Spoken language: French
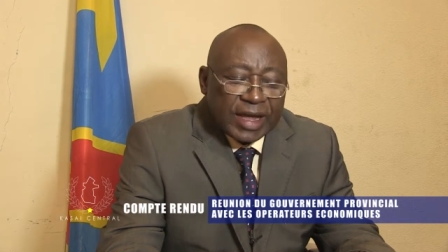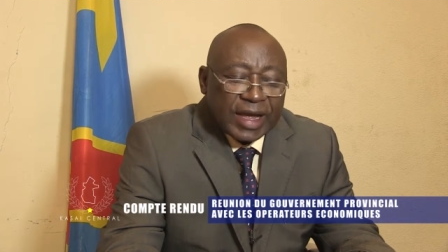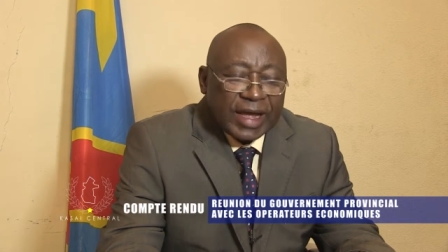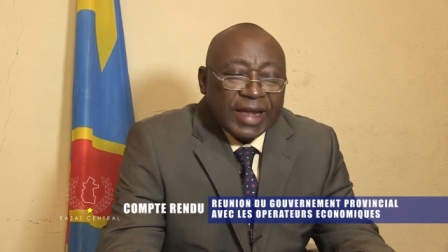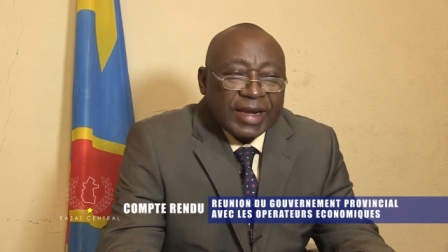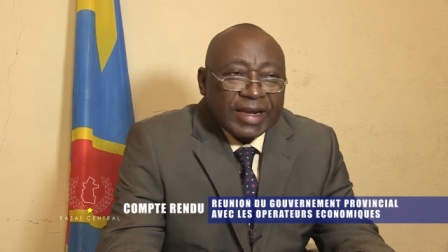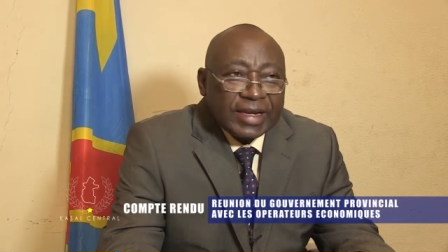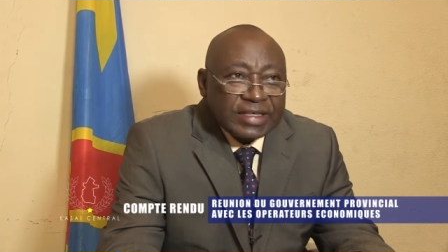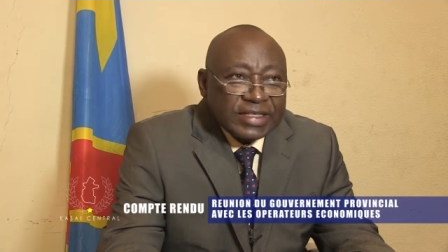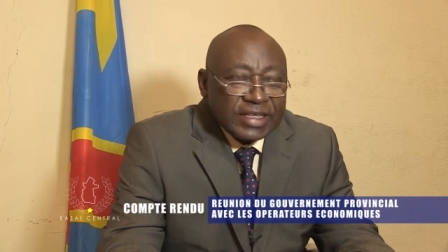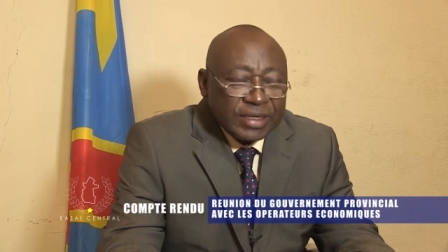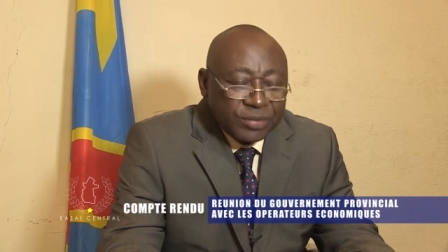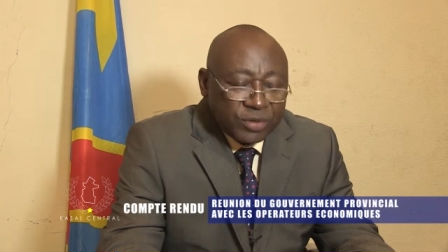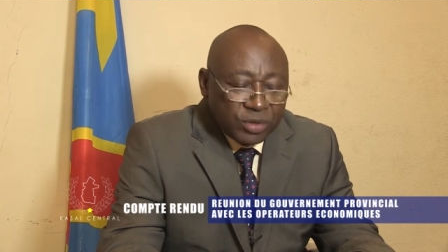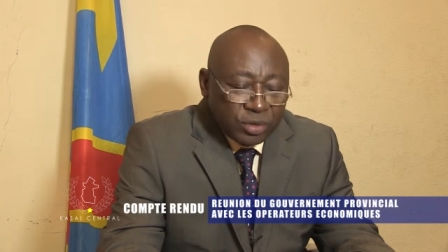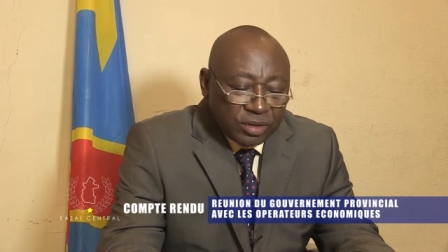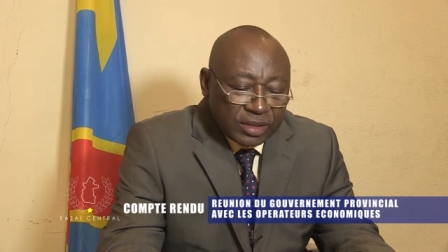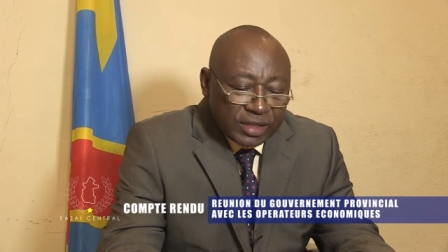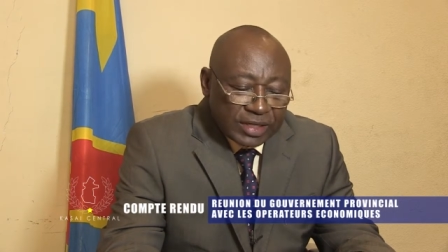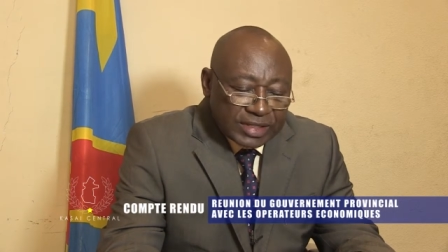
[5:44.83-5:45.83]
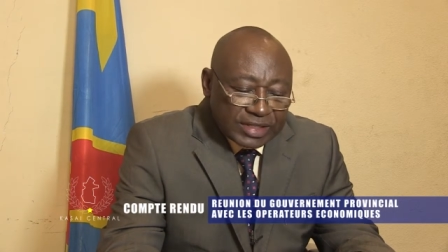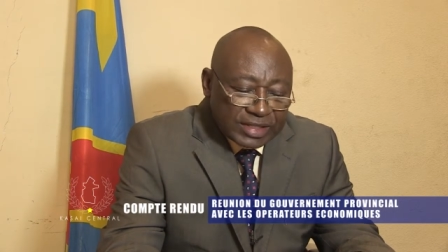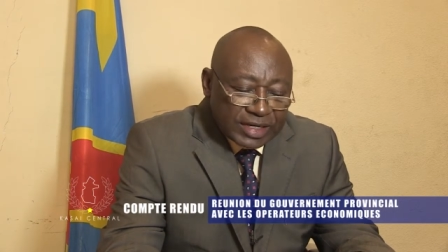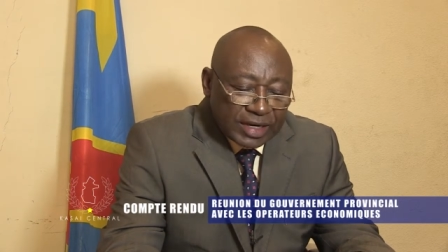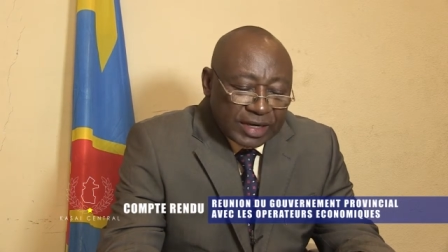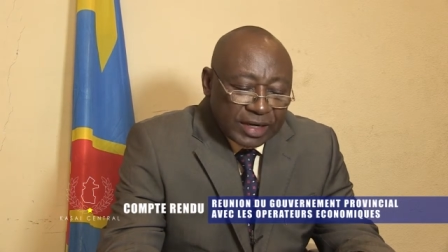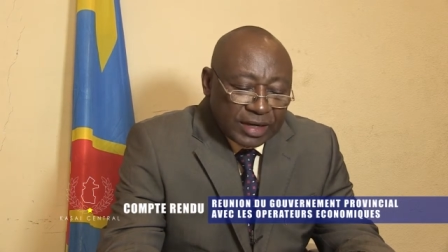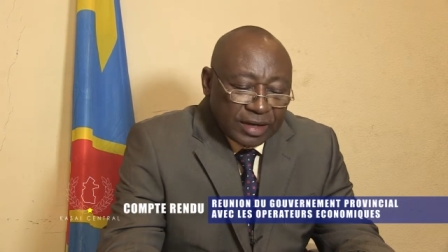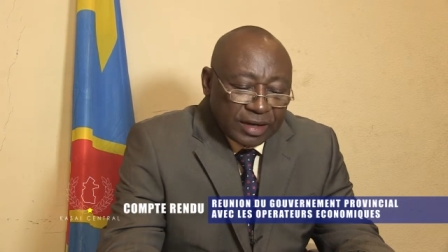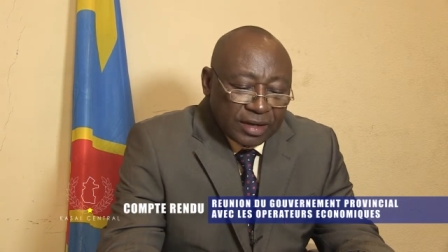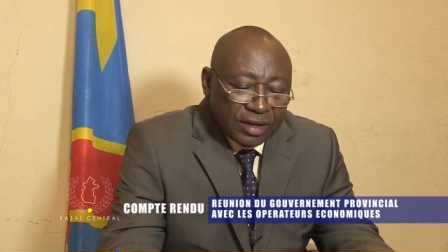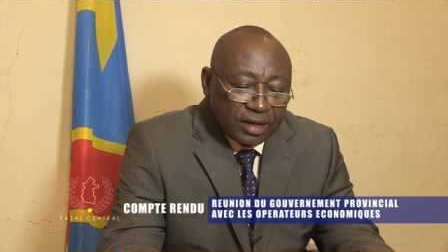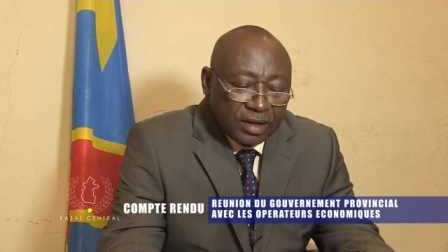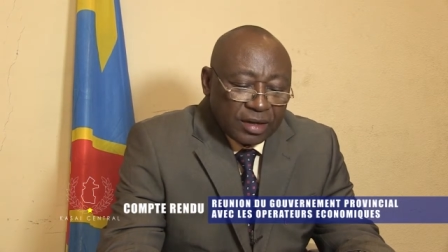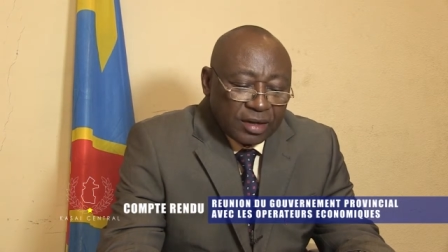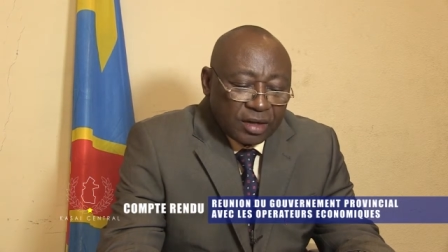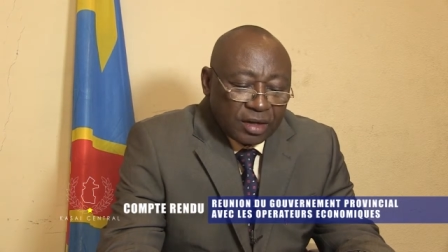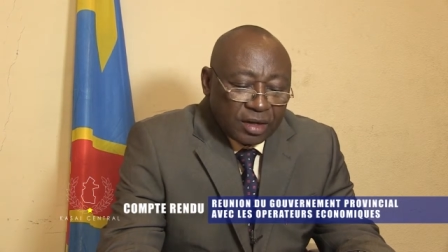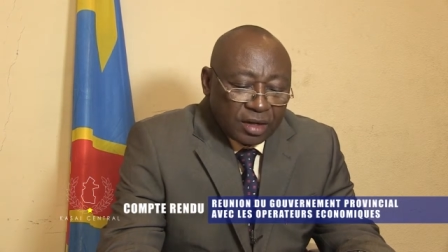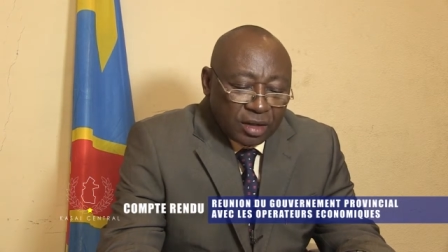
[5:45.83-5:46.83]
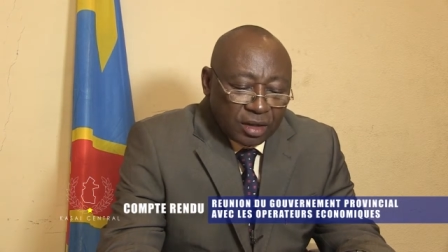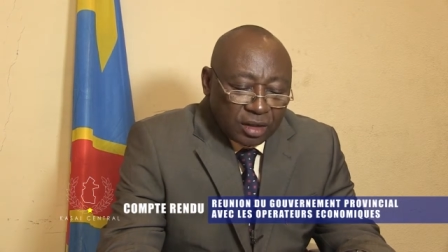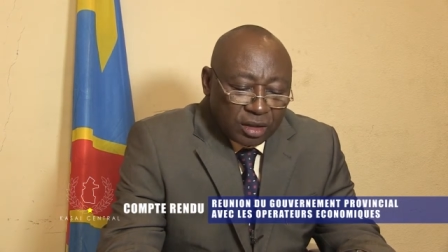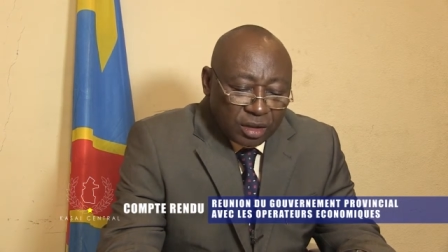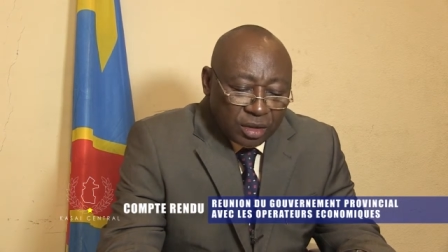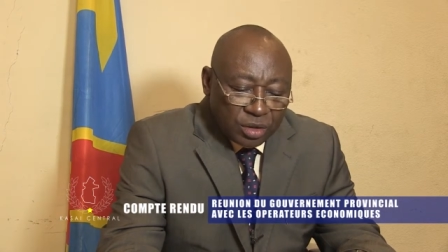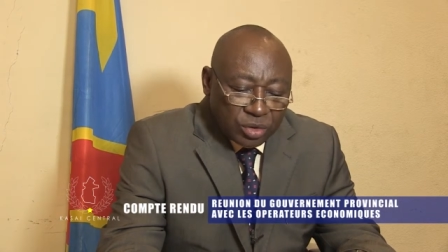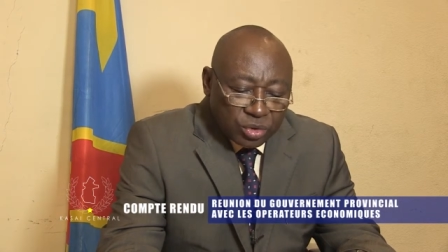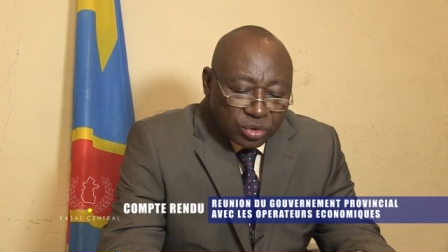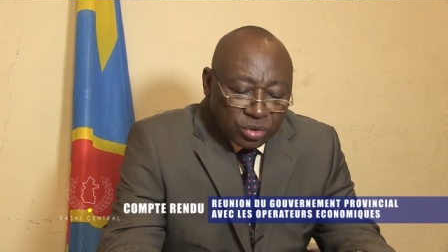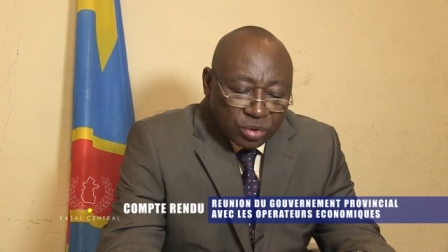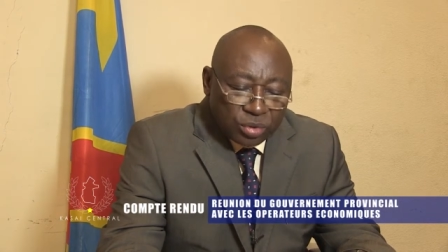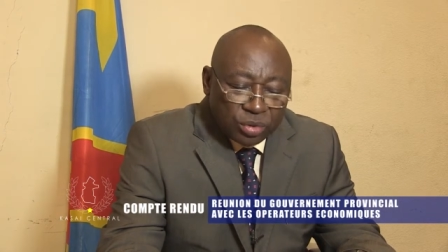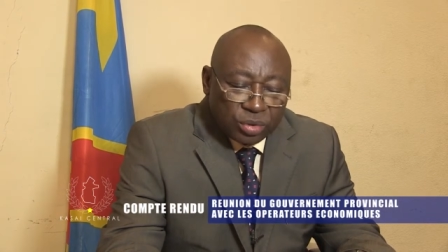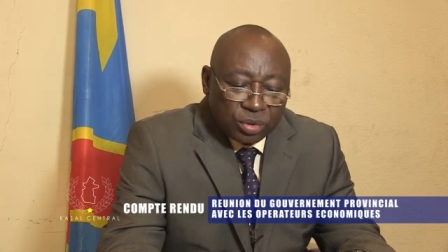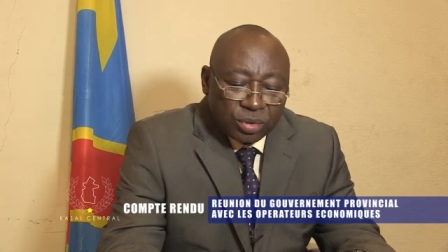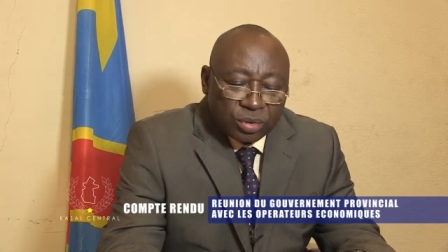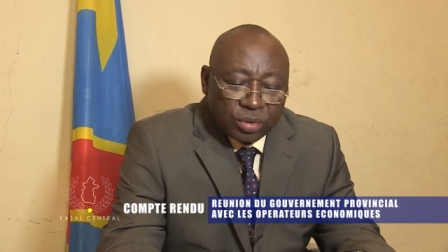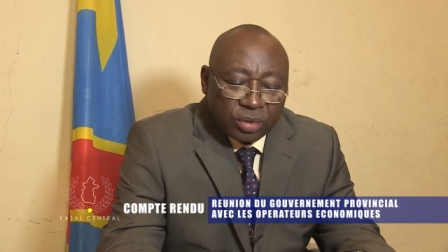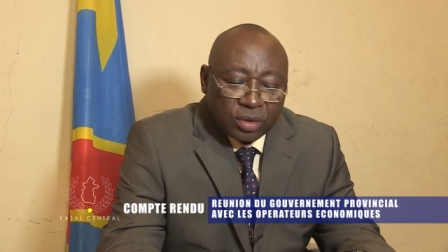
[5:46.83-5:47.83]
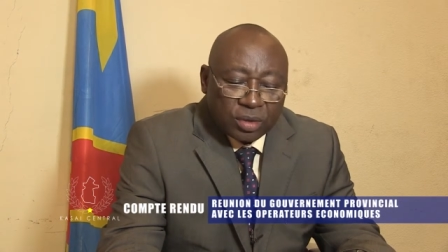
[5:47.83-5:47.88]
à l'exception de celles sur